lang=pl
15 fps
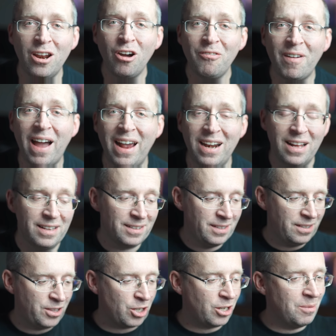Love
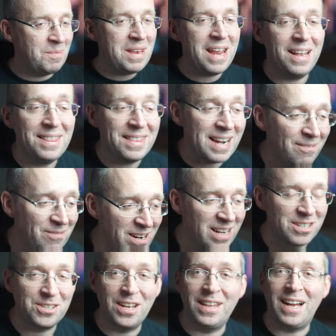Island, trochę mniej trawy na
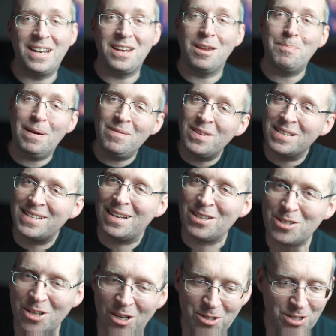śniadanie i pewne
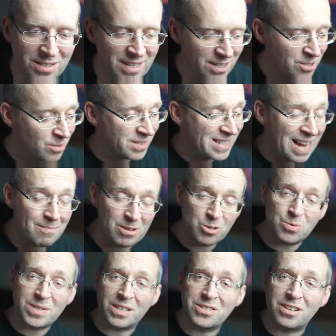zależności zaczną same
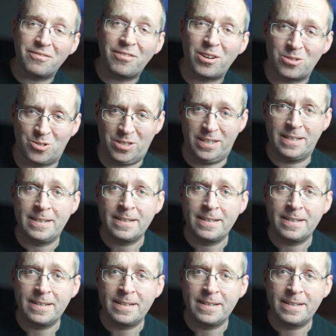rzucać się w oczy. Co